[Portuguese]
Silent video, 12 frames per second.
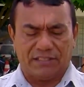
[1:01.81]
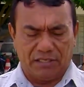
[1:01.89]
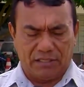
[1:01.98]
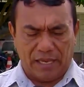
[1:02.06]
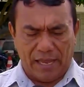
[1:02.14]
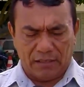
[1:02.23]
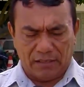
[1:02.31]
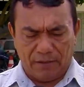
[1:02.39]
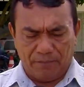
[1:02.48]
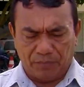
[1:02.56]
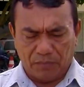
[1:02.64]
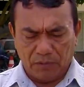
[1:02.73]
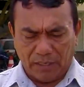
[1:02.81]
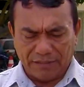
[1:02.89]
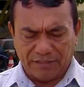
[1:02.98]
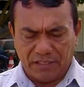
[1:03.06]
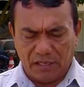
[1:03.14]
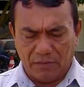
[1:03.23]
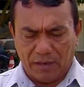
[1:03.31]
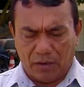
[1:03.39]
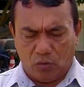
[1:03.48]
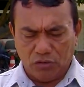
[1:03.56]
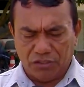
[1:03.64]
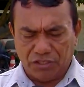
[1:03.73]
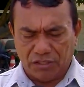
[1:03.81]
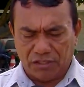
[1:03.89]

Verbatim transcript: citada acima, onde se